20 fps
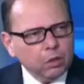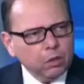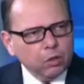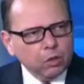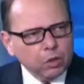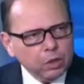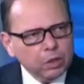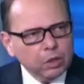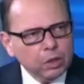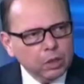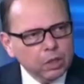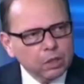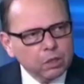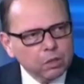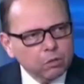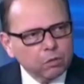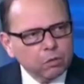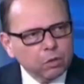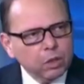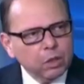man kann auch
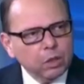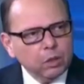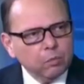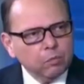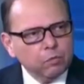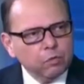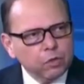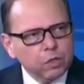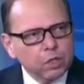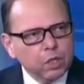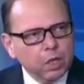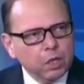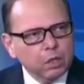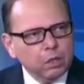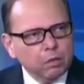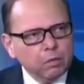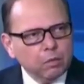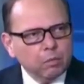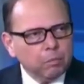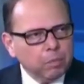genesen und geimpft
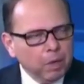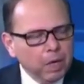sein.